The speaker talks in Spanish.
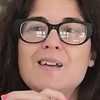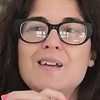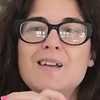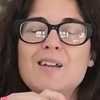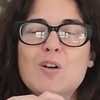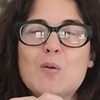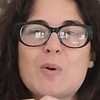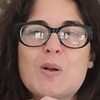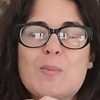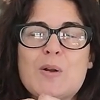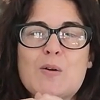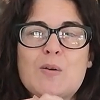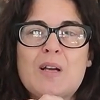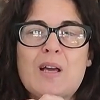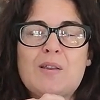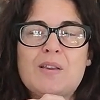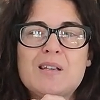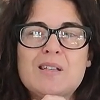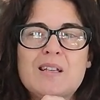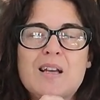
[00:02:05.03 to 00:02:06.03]
Y lo primero que
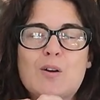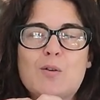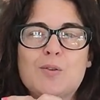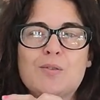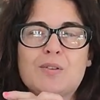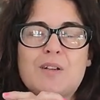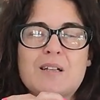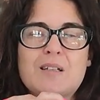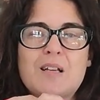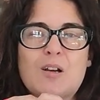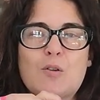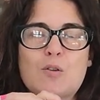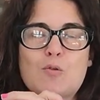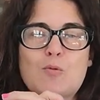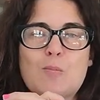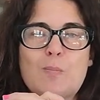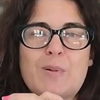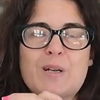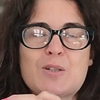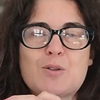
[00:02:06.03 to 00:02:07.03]
hace es encontrarse con
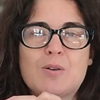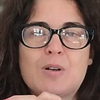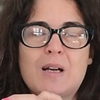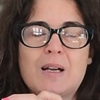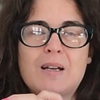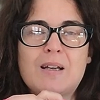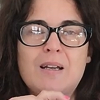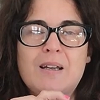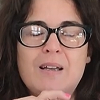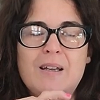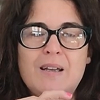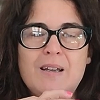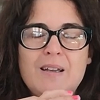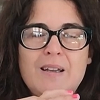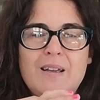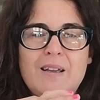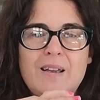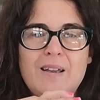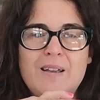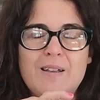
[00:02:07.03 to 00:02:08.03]
un personaje
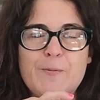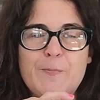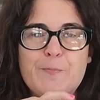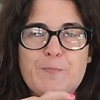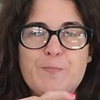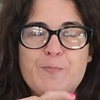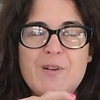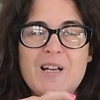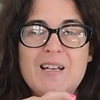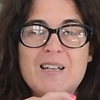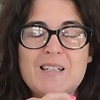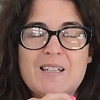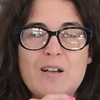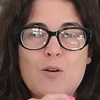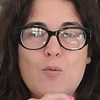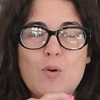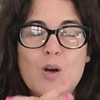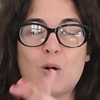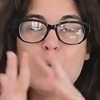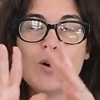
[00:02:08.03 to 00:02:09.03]
eh, en ese
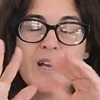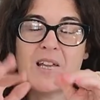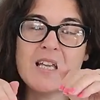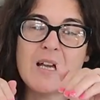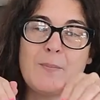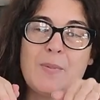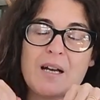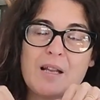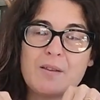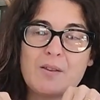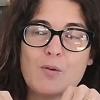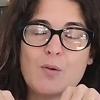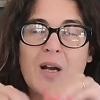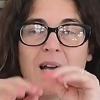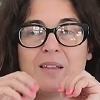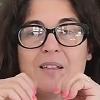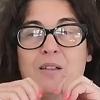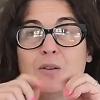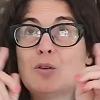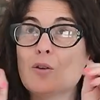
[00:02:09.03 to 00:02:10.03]
juego. Ella parece un
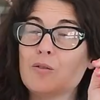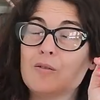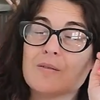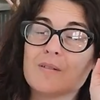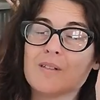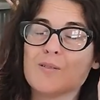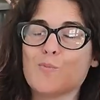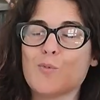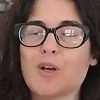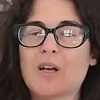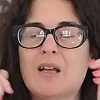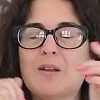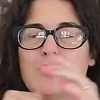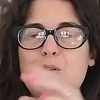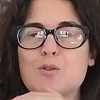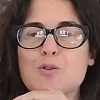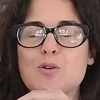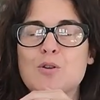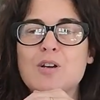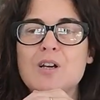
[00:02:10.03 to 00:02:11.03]
gatito, es muy
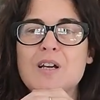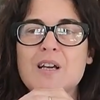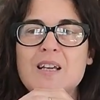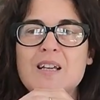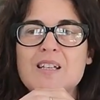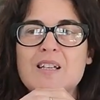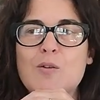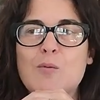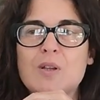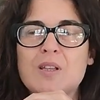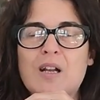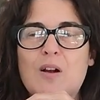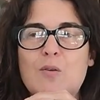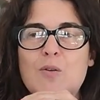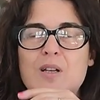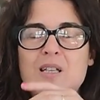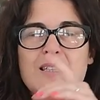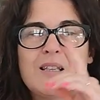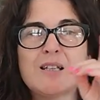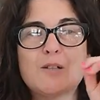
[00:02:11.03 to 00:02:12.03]
gracioso, y se encuentra
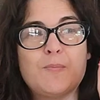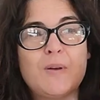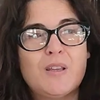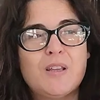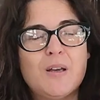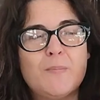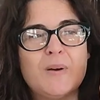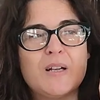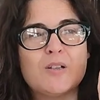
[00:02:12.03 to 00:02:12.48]
con esta especie de